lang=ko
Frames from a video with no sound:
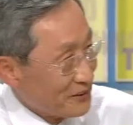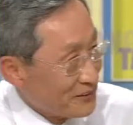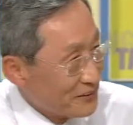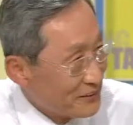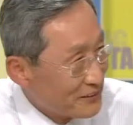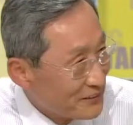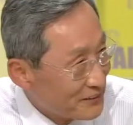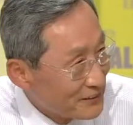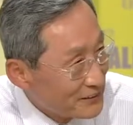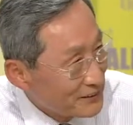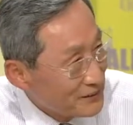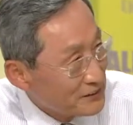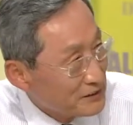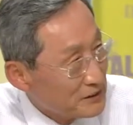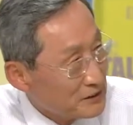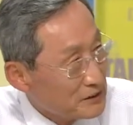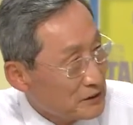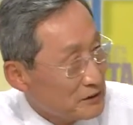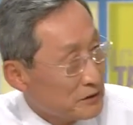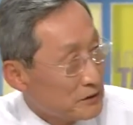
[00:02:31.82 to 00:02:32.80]
이렇게 보면
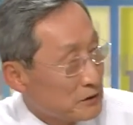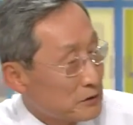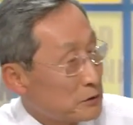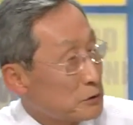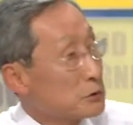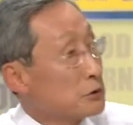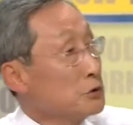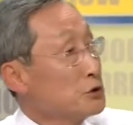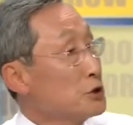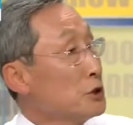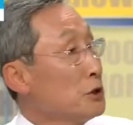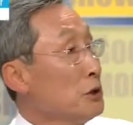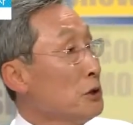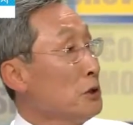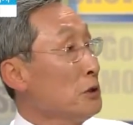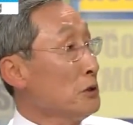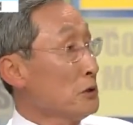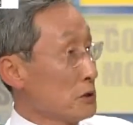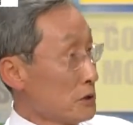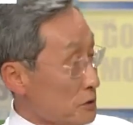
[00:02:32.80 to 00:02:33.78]
되는 거네요.
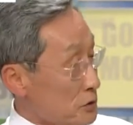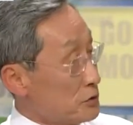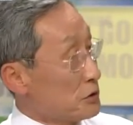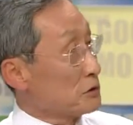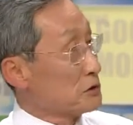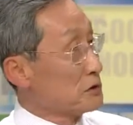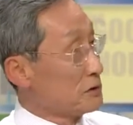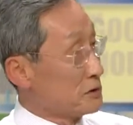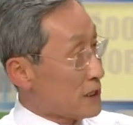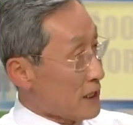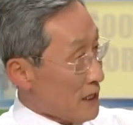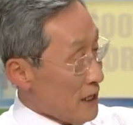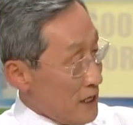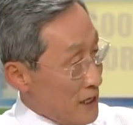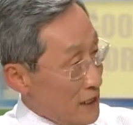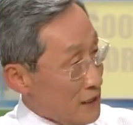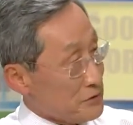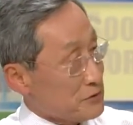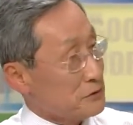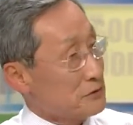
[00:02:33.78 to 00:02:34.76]
그렇죠. 그렇죠. 그게
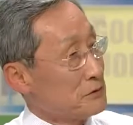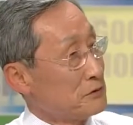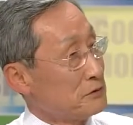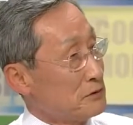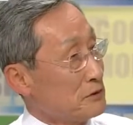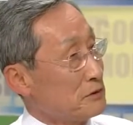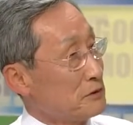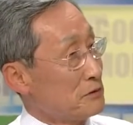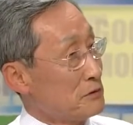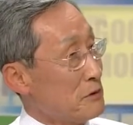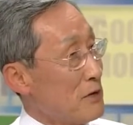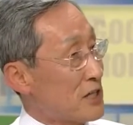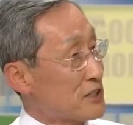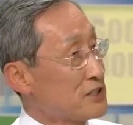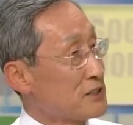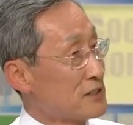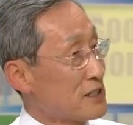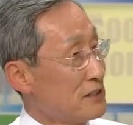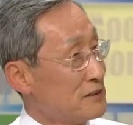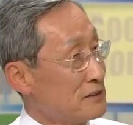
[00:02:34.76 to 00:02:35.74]
그런 거예요.
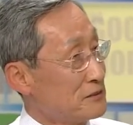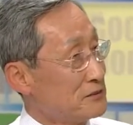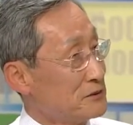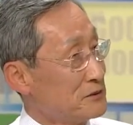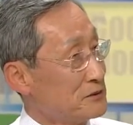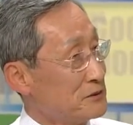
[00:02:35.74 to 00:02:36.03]
확실한 거예요.